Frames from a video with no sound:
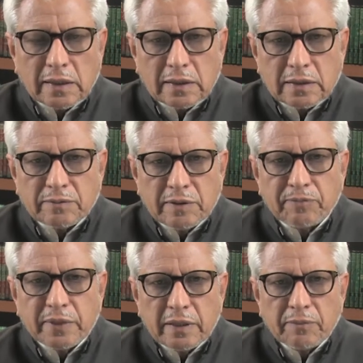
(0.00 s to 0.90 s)
की
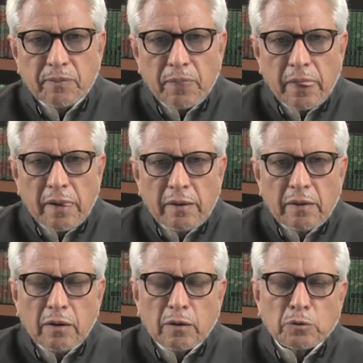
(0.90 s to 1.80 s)
तस्वीब की
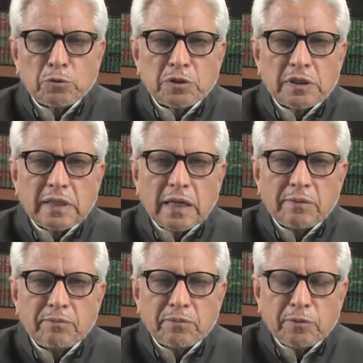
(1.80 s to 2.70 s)
और दूसरी
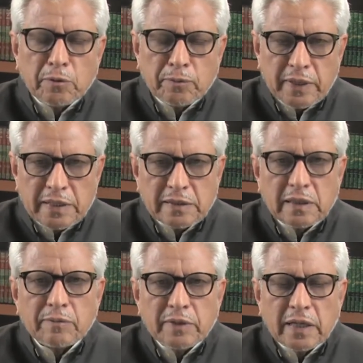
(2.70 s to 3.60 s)
जानब उन पर
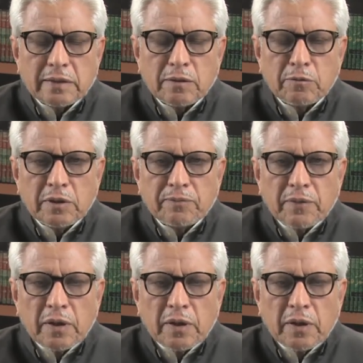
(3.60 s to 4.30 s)
इंजील भी नाजिल हुई